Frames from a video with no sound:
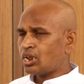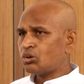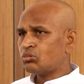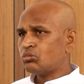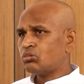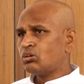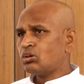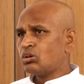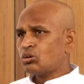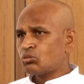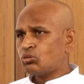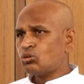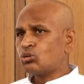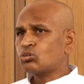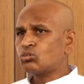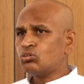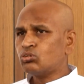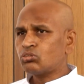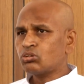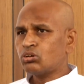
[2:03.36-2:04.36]
నేను
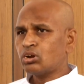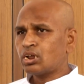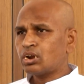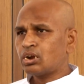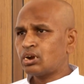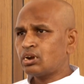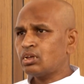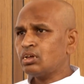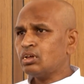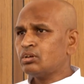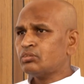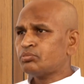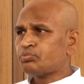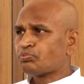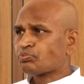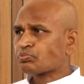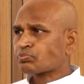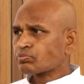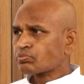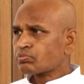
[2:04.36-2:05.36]
కోరుకుంటున్నానండి
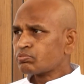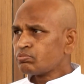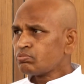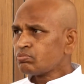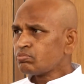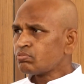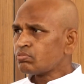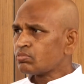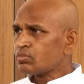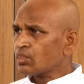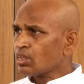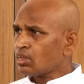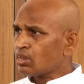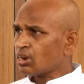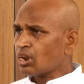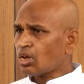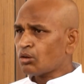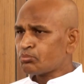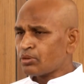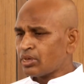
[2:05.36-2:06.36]

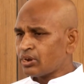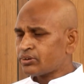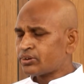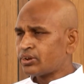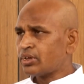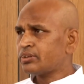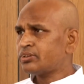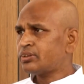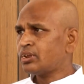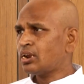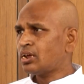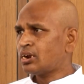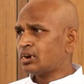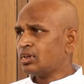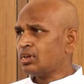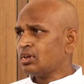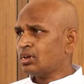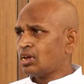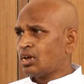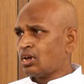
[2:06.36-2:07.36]
నా పేరు షేక్
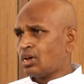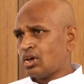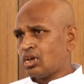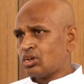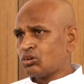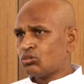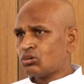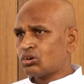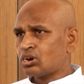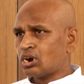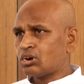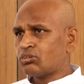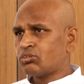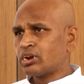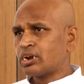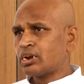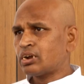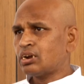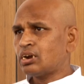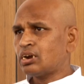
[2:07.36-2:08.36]
జిల్లాని హైకోర్టు
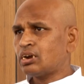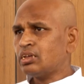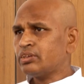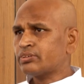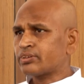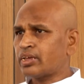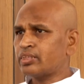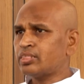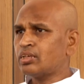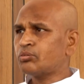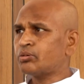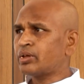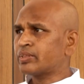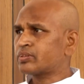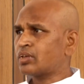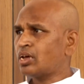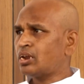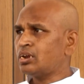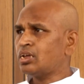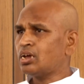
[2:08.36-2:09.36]
అడ్వకేట్ నుండి
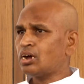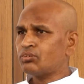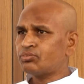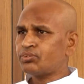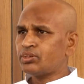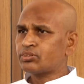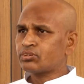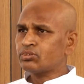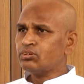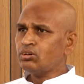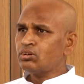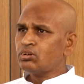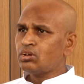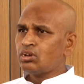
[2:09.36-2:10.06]
సైదాబాద్ కాలనీ ఆఫీసు